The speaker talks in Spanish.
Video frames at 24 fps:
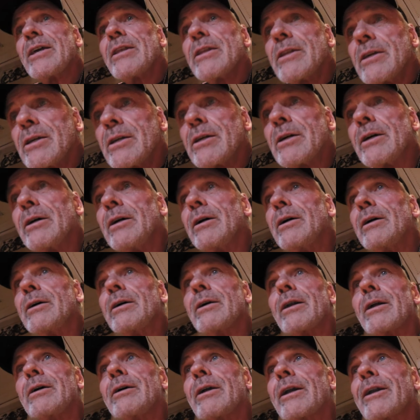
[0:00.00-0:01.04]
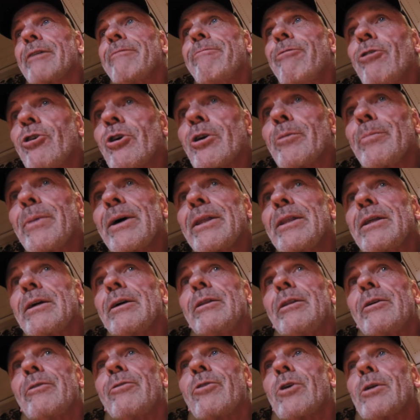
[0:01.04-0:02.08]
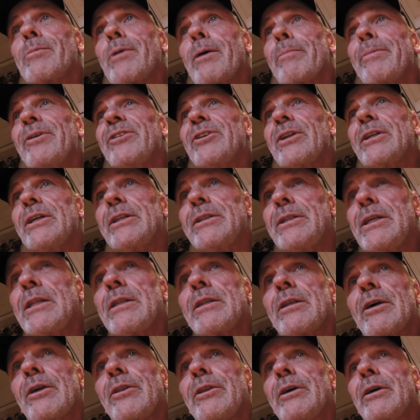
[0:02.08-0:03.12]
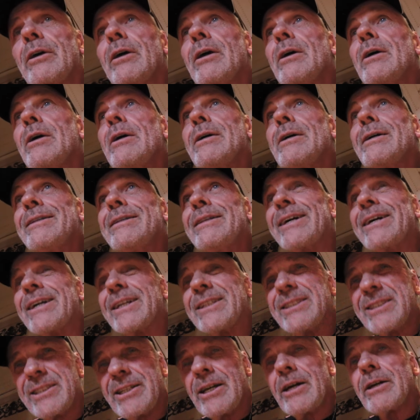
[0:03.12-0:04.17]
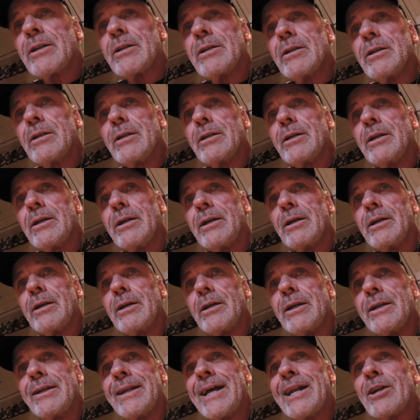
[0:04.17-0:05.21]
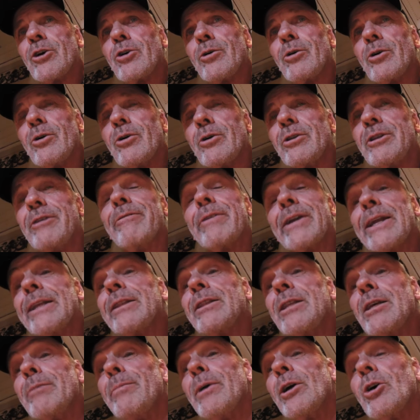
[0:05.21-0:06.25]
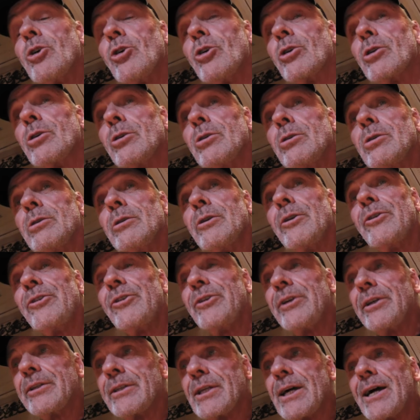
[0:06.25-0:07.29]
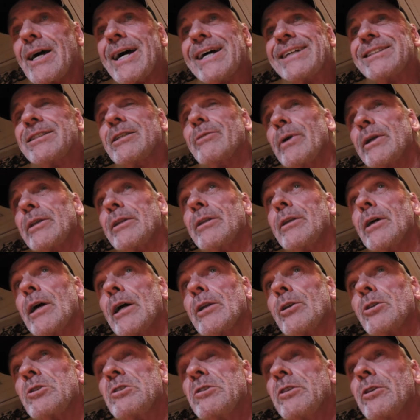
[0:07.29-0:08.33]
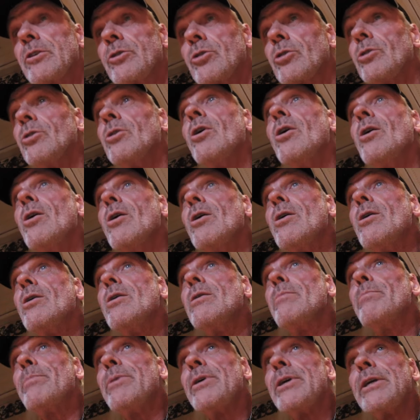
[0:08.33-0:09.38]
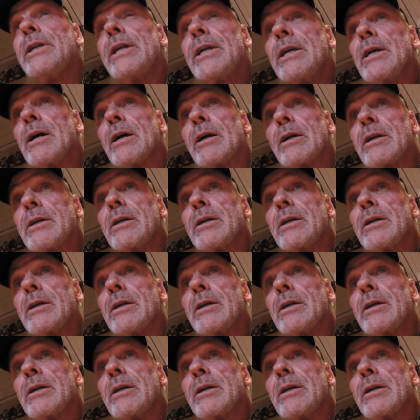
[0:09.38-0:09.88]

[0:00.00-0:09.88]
hay de reforma, de, formas de pensar distintas, de, crecer en algo diferente y mejor? Si está hace 20 años. Entonces yo diría